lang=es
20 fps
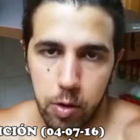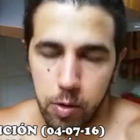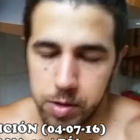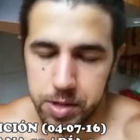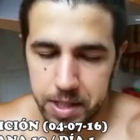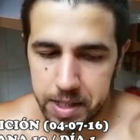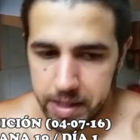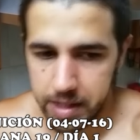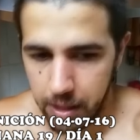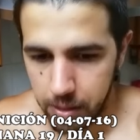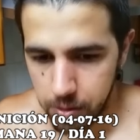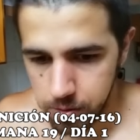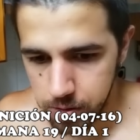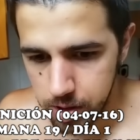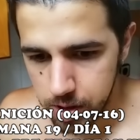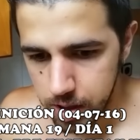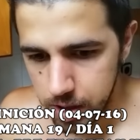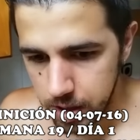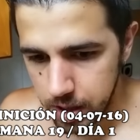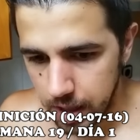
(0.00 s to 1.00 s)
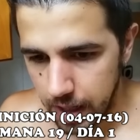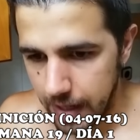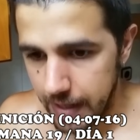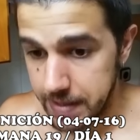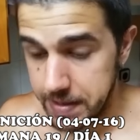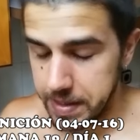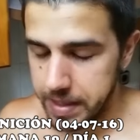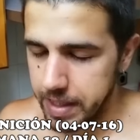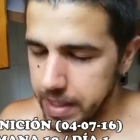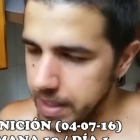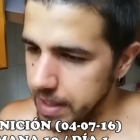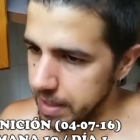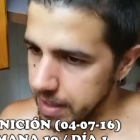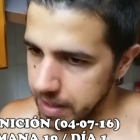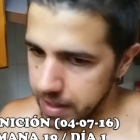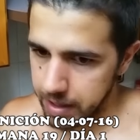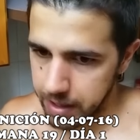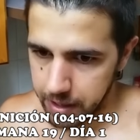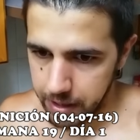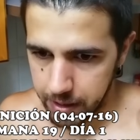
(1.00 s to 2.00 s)
todo sentado, así
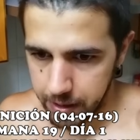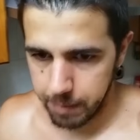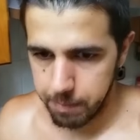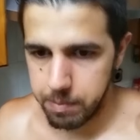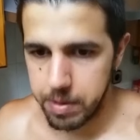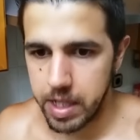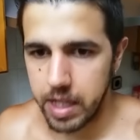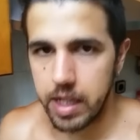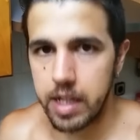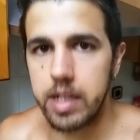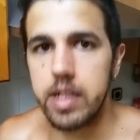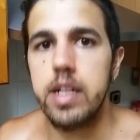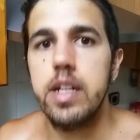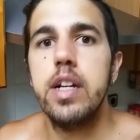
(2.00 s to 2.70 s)
que bien.